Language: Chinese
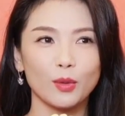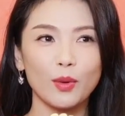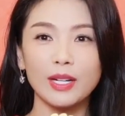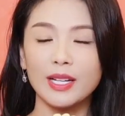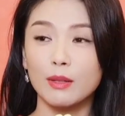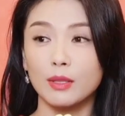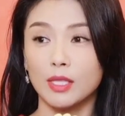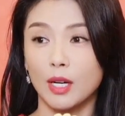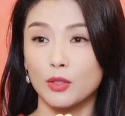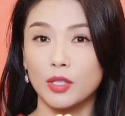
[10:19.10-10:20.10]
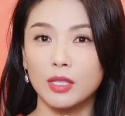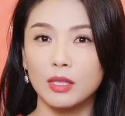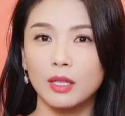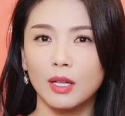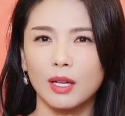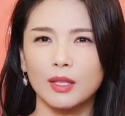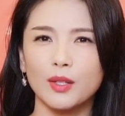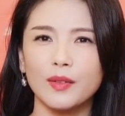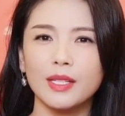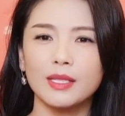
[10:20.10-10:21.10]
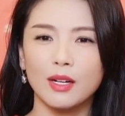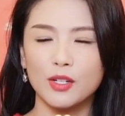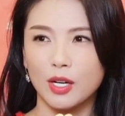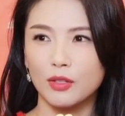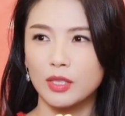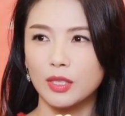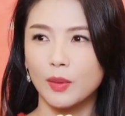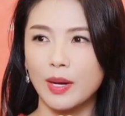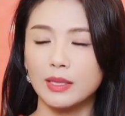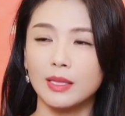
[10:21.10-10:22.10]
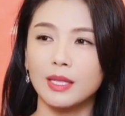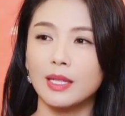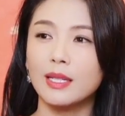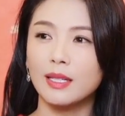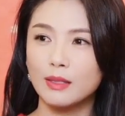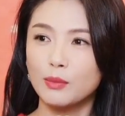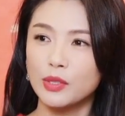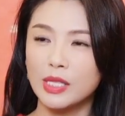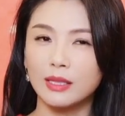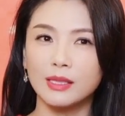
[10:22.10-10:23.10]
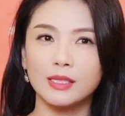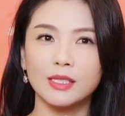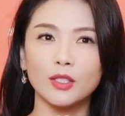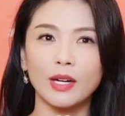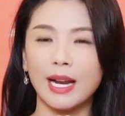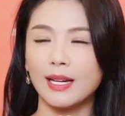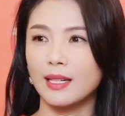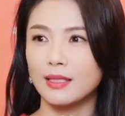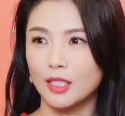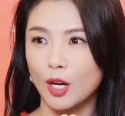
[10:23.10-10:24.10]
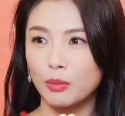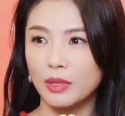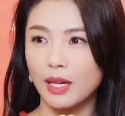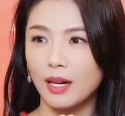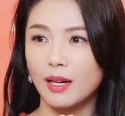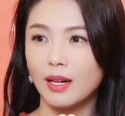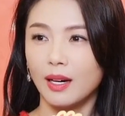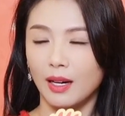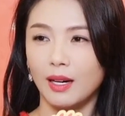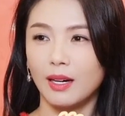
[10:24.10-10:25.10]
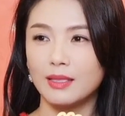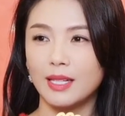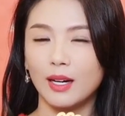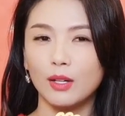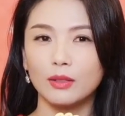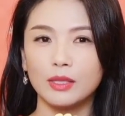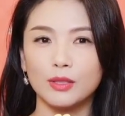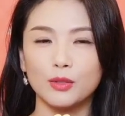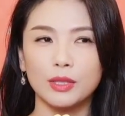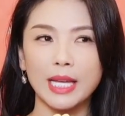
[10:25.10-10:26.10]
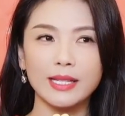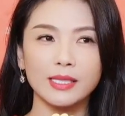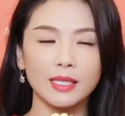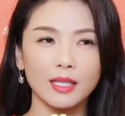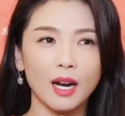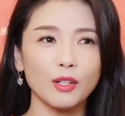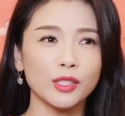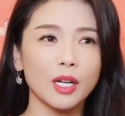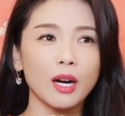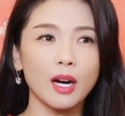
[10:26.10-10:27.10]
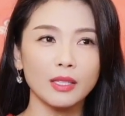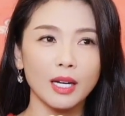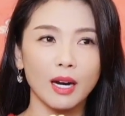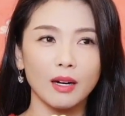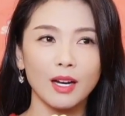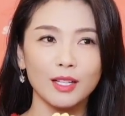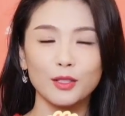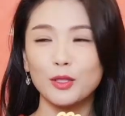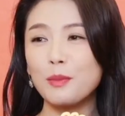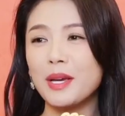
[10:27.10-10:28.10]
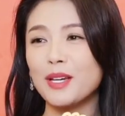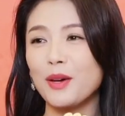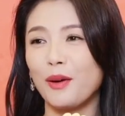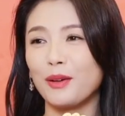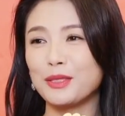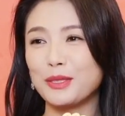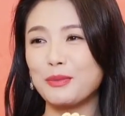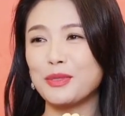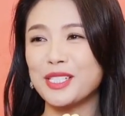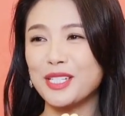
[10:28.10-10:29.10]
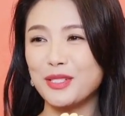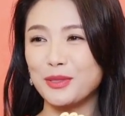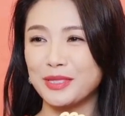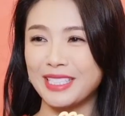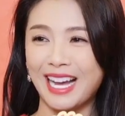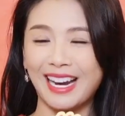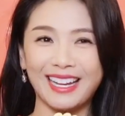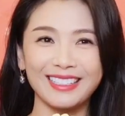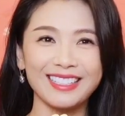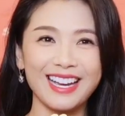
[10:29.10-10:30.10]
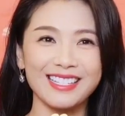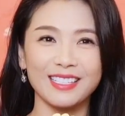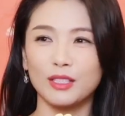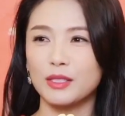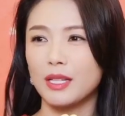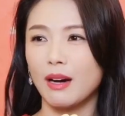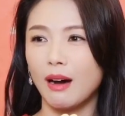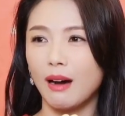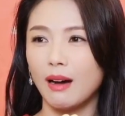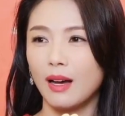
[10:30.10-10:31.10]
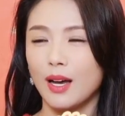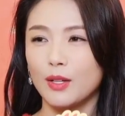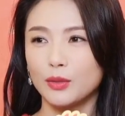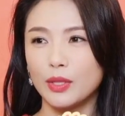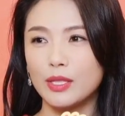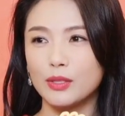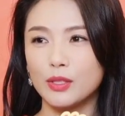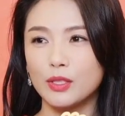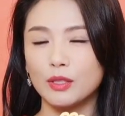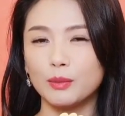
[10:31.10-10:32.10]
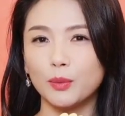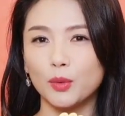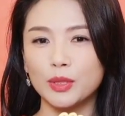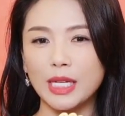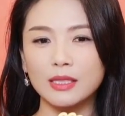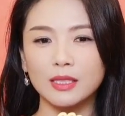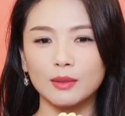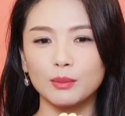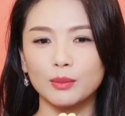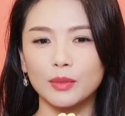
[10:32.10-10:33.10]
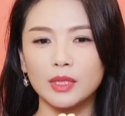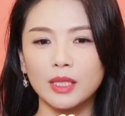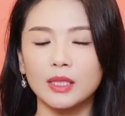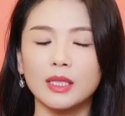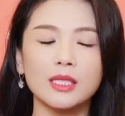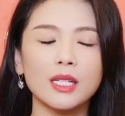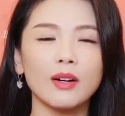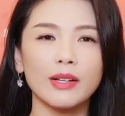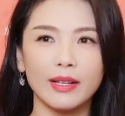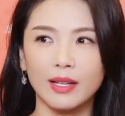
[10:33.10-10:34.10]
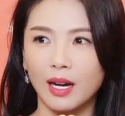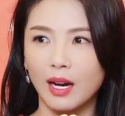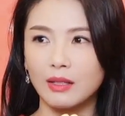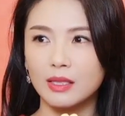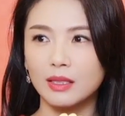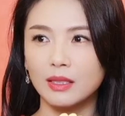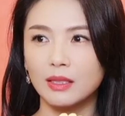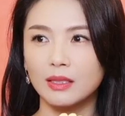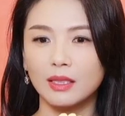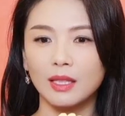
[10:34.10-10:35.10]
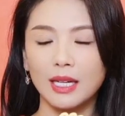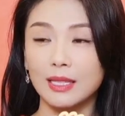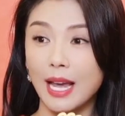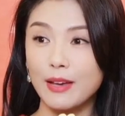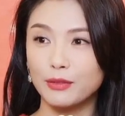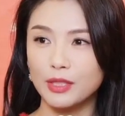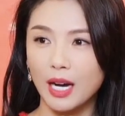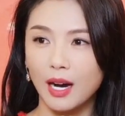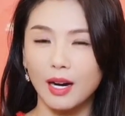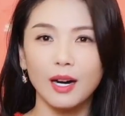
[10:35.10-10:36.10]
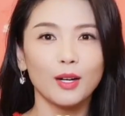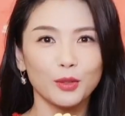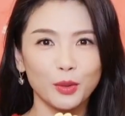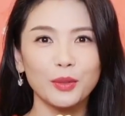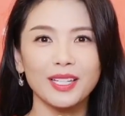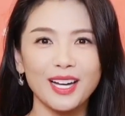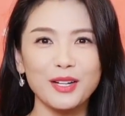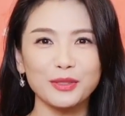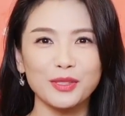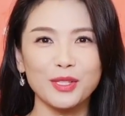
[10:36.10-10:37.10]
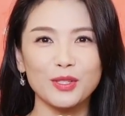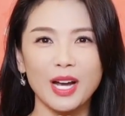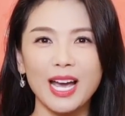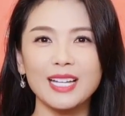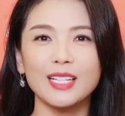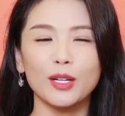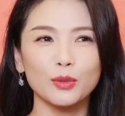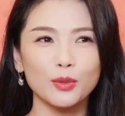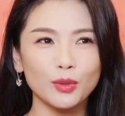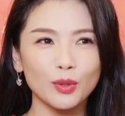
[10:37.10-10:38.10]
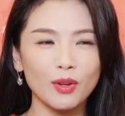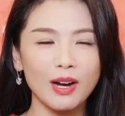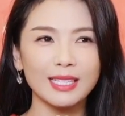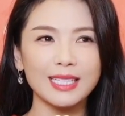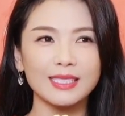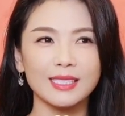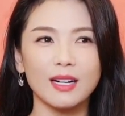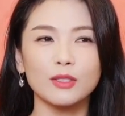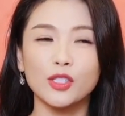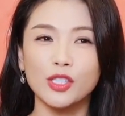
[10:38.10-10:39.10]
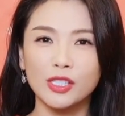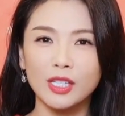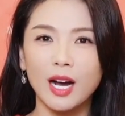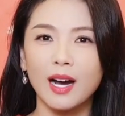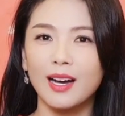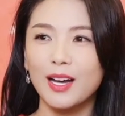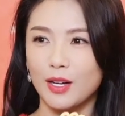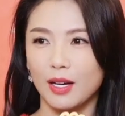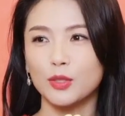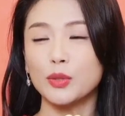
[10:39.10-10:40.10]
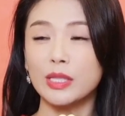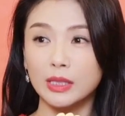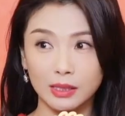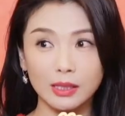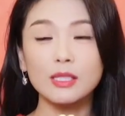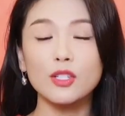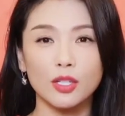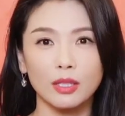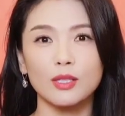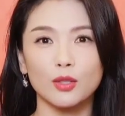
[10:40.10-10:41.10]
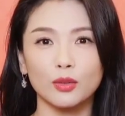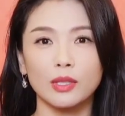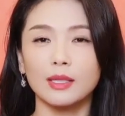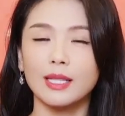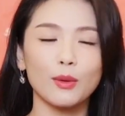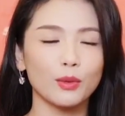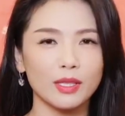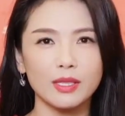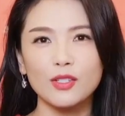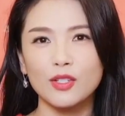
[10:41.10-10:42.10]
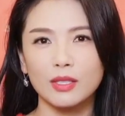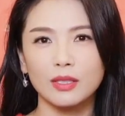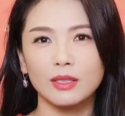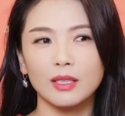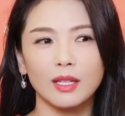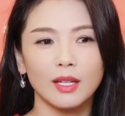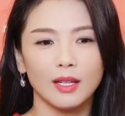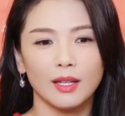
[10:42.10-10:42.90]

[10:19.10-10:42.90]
光练少吃。因为你要少吃的话，你体力也跟不上，你肌肉含量也到不了，呃，然后你去代谢也好，消耗也好，你都没有，你都不摄入，你哪来的代谢和消耗？所以其实我相信，任何的教练也好，任何的大夫也好，都会告诉你说，哎，你要运动啊，但你要吃啊，啊，选择性的吃很重要。但我一定是一个，